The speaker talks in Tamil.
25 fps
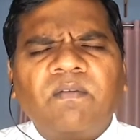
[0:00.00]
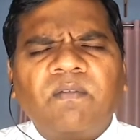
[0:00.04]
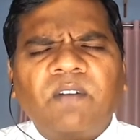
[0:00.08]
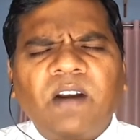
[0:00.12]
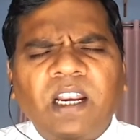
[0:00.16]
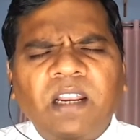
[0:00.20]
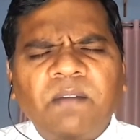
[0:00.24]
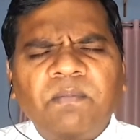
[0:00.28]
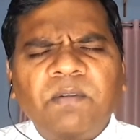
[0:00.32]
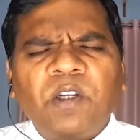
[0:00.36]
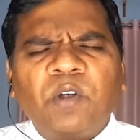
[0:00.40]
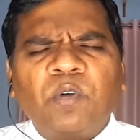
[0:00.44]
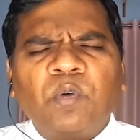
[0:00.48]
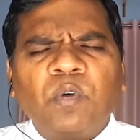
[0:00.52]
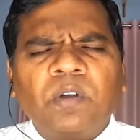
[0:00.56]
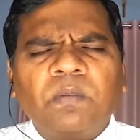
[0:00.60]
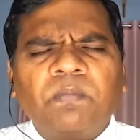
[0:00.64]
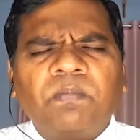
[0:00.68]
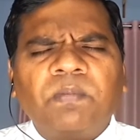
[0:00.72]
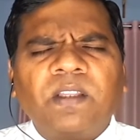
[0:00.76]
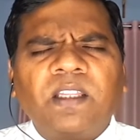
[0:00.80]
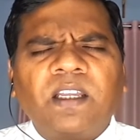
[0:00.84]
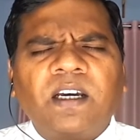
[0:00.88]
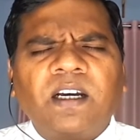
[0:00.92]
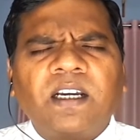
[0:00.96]
வல்லமை
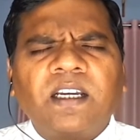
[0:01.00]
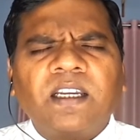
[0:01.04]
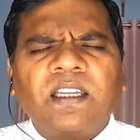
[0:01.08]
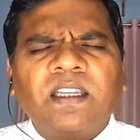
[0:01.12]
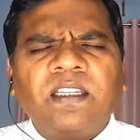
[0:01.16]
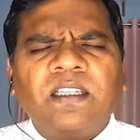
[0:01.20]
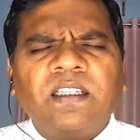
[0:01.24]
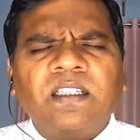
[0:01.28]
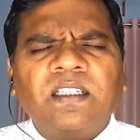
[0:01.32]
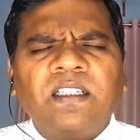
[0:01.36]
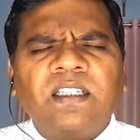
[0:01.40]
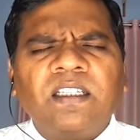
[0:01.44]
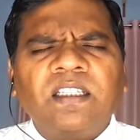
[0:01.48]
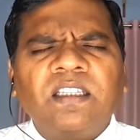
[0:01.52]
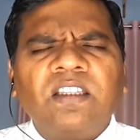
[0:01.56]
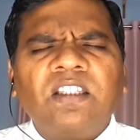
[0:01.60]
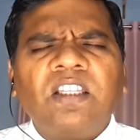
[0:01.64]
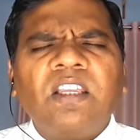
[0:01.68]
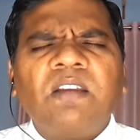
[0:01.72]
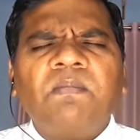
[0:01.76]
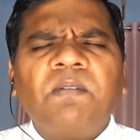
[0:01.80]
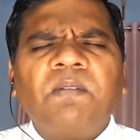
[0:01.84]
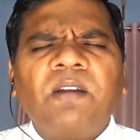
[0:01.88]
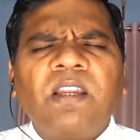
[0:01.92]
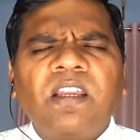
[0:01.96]
கொடுப்பதாக
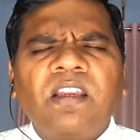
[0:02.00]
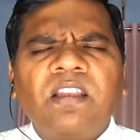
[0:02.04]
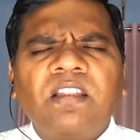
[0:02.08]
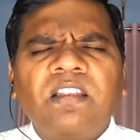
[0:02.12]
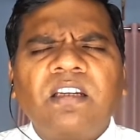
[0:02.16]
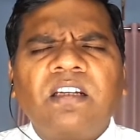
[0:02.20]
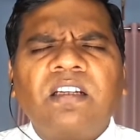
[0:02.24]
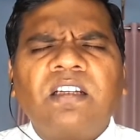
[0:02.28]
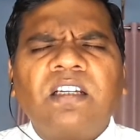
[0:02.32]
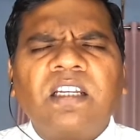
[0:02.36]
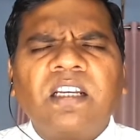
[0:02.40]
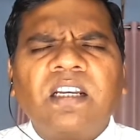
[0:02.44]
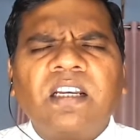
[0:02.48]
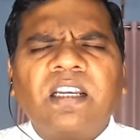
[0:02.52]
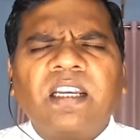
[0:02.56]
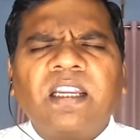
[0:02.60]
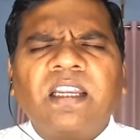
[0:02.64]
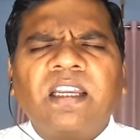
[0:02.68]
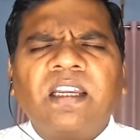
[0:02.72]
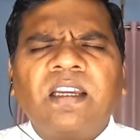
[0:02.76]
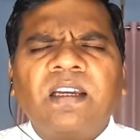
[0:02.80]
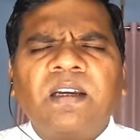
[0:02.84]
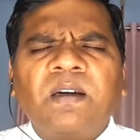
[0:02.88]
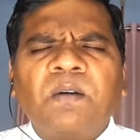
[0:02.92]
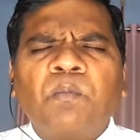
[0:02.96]
தீமையை எதிர்க்கின்ற
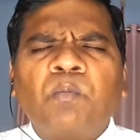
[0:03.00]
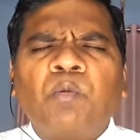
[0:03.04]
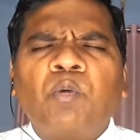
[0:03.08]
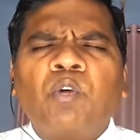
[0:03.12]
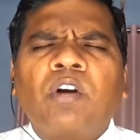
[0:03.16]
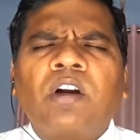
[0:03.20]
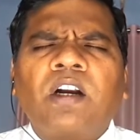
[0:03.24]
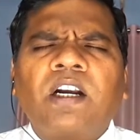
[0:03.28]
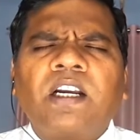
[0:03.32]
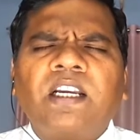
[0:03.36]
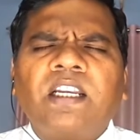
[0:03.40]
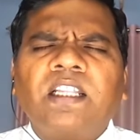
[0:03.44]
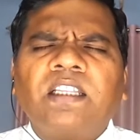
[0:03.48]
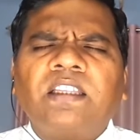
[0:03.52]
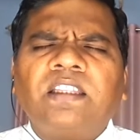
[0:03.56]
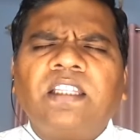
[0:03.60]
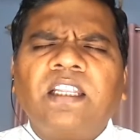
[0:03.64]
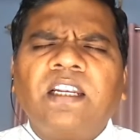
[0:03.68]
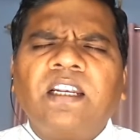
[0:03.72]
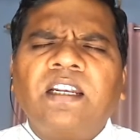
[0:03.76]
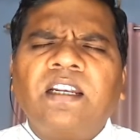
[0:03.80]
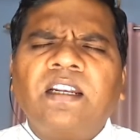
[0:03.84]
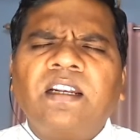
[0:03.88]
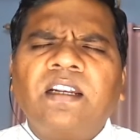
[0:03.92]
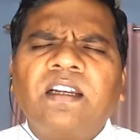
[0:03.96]

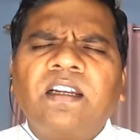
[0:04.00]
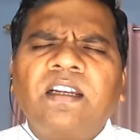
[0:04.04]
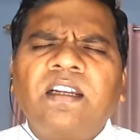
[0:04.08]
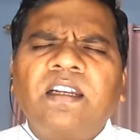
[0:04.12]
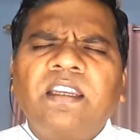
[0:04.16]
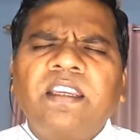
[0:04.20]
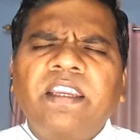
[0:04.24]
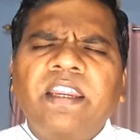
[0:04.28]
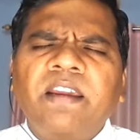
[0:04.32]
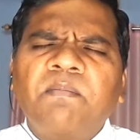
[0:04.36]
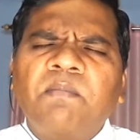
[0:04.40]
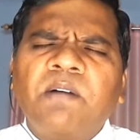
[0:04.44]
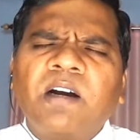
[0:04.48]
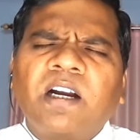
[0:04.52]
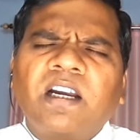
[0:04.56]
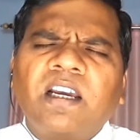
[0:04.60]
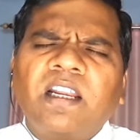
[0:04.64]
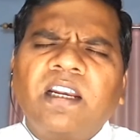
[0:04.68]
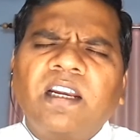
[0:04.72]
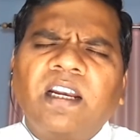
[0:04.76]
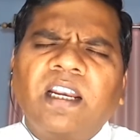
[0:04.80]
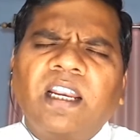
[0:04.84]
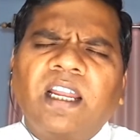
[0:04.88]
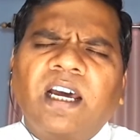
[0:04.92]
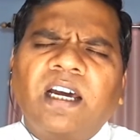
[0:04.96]
போராட்டத்தில் என்
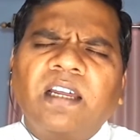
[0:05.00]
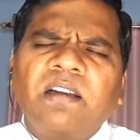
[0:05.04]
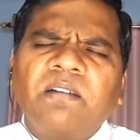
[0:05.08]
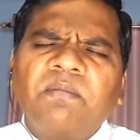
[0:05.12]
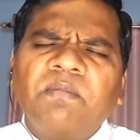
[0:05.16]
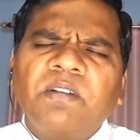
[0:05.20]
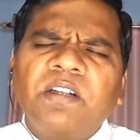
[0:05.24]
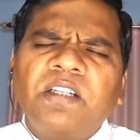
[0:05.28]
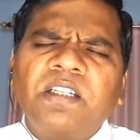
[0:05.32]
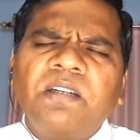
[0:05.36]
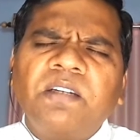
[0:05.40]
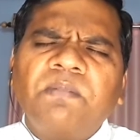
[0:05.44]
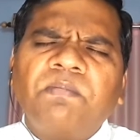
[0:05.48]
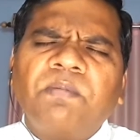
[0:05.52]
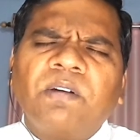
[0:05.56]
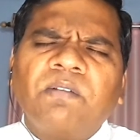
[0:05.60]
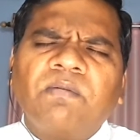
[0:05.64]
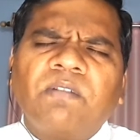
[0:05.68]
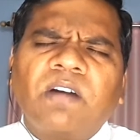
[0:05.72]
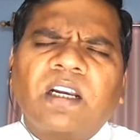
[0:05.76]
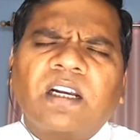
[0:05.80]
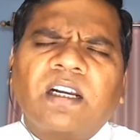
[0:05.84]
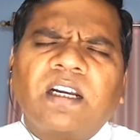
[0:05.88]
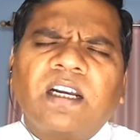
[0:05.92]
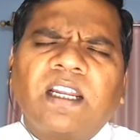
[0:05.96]
மக்கள் எல்லாரும் வெற்றி
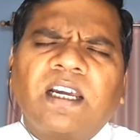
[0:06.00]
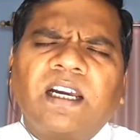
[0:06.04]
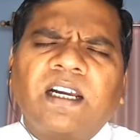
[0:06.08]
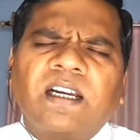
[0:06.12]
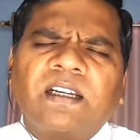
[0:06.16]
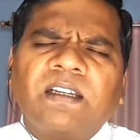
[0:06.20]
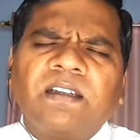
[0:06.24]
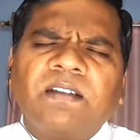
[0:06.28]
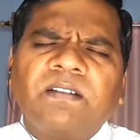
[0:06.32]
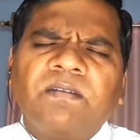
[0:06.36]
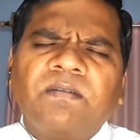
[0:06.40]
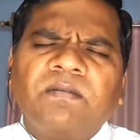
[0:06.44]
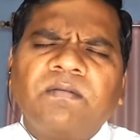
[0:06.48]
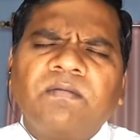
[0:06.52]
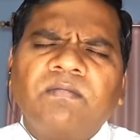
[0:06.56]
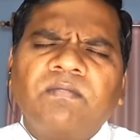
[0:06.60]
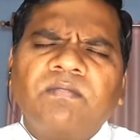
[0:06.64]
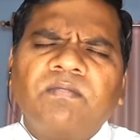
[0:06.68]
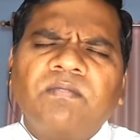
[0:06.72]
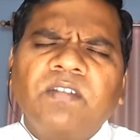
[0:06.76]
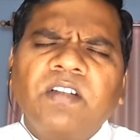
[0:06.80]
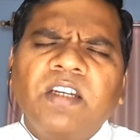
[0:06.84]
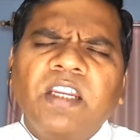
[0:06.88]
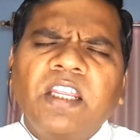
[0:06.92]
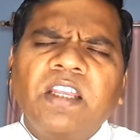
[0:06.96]
பெறுவார்களாக
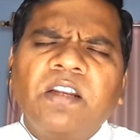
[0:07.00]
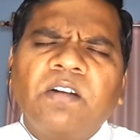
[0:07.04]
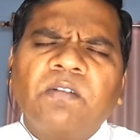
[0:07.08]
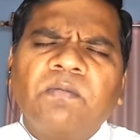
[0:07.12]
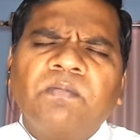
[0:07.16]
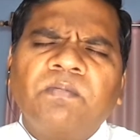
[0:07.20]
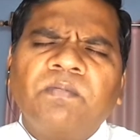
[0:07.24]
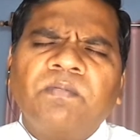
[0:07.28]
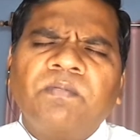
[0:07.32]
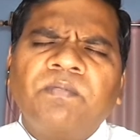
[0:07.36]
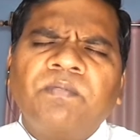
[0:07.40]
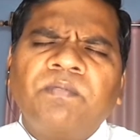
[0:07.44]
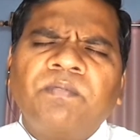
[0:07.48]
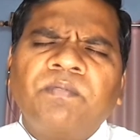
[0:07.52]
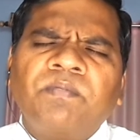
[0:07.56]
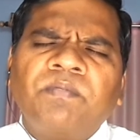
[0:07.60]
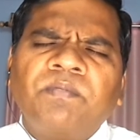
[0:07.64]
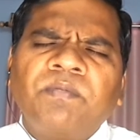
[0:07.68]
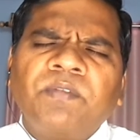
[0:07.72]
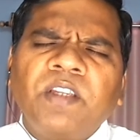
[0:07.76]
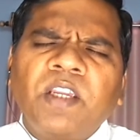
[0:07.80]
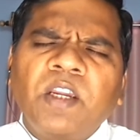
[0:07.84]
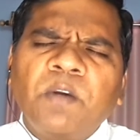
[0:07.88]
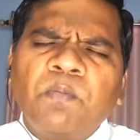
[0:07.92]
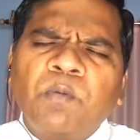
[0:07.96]
நீரும்
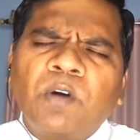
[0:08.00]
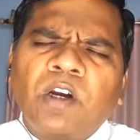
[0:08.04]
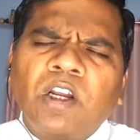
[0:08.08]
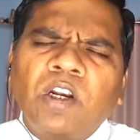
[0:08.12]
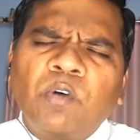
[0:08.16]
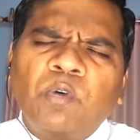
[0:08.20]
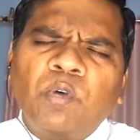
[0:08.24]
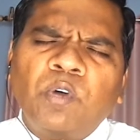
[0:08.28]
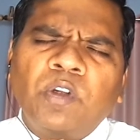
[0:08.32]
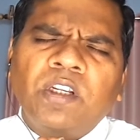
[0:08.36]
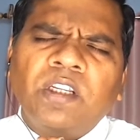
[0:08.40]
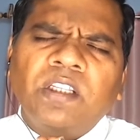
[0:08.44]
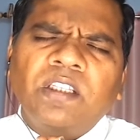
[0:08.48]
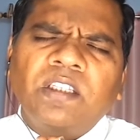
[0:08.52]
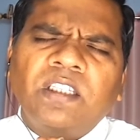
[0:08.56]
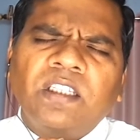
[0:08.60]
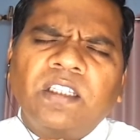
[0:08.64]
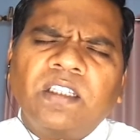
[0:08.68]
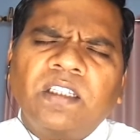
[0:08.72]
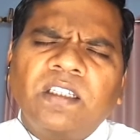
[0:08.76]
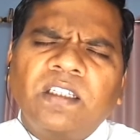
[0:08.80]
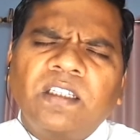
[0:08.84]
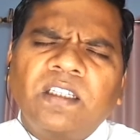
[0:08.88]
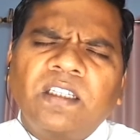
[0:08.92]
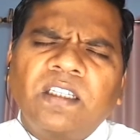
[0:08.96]
எங்களோடு
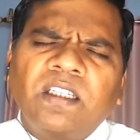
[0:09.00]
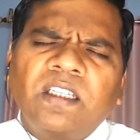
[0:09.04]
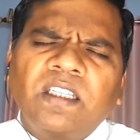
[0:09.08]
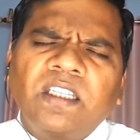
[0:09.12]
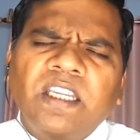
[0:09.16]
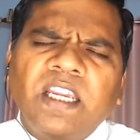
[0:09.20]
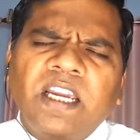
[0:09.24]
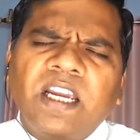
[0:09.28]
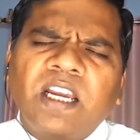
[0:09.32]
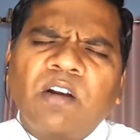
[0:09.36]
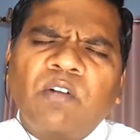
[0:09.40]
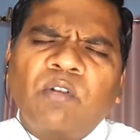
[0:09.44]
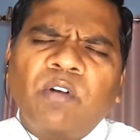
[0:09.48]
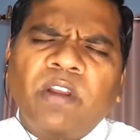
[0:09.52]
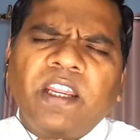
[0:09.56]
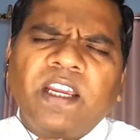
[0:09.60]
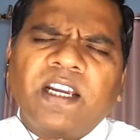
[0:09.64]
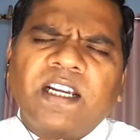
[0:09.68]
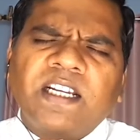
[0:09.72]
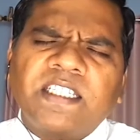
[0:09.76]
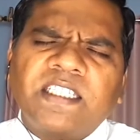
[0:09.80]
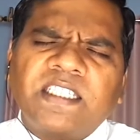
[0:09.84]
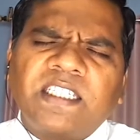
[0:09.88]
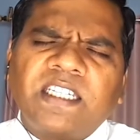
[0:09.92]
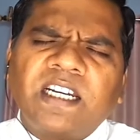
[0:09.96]
இருந்து எங்களுடைய
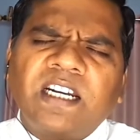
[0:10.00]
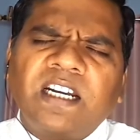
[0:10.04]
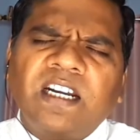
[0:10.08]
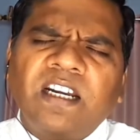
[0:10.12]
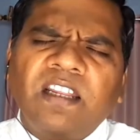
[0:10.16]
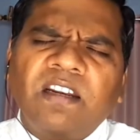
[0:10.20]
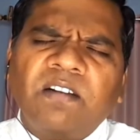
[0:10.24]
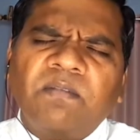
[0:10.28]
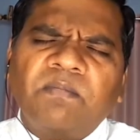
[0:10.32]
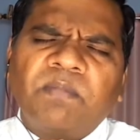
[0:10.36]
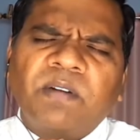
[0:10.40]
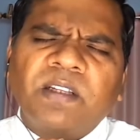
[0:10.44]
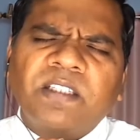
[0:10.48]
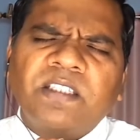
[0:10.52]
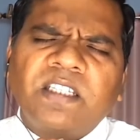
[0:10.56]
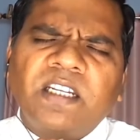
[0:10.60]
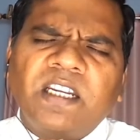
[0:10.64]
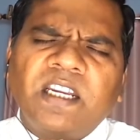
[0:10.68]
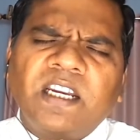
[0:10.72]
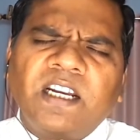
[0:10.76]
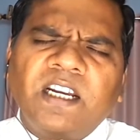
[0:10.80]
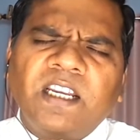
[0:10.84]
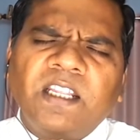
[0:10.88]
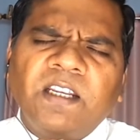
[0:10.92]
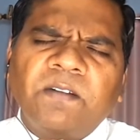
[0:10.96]
கஷ்டங்களிலும்
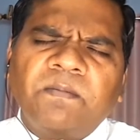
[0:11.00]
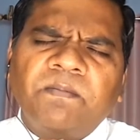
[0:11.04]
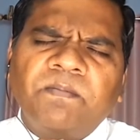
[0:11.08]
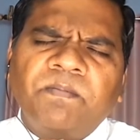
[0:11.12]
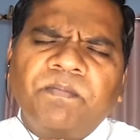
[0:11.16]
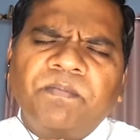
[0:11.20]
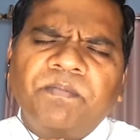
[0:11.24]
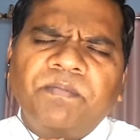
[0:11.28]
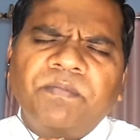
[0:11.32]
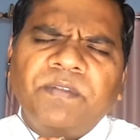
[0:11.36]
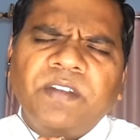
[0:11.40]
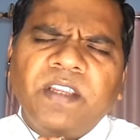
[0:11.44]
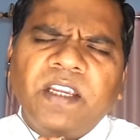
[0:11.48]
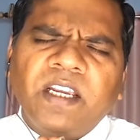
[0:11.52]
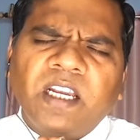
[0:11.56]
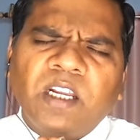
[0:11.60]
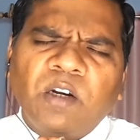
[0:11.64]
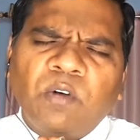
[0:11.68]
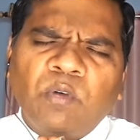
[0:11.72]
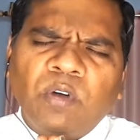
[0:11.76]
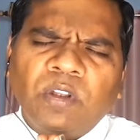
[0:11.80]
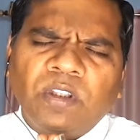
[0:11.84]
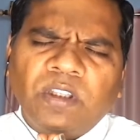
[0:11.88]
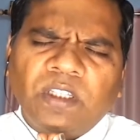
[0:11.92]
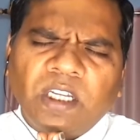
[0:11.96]
பிரச்சனைகளிலும்
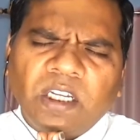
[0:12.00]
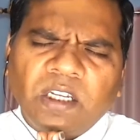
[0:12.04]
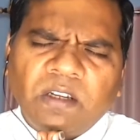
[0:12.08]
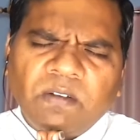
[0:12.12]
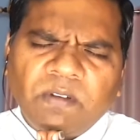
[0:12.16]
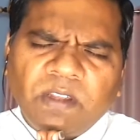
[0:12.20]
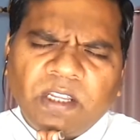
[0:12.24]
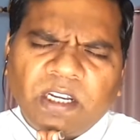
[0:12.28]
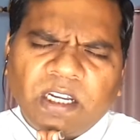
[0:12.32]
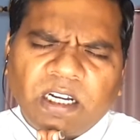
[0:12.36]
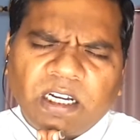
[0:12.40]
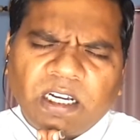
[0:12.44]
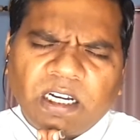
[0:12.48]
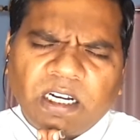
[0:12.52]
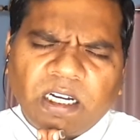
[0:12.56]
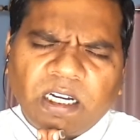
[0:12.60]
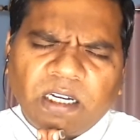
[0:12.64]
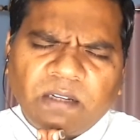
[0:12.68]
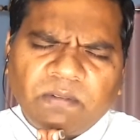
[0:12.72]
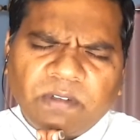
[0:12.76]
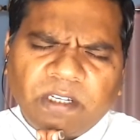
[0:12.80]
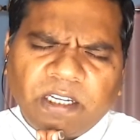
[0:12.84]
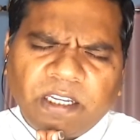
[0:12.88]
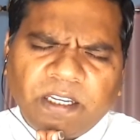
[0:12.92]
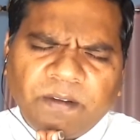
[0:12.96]
எங்களோடு தங்குவீராக
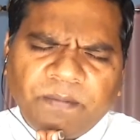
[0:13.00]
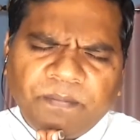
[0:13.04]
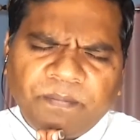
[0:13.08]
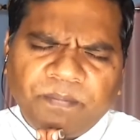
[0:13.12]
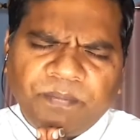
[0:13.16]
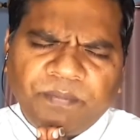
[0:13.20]
ஆண்டவரே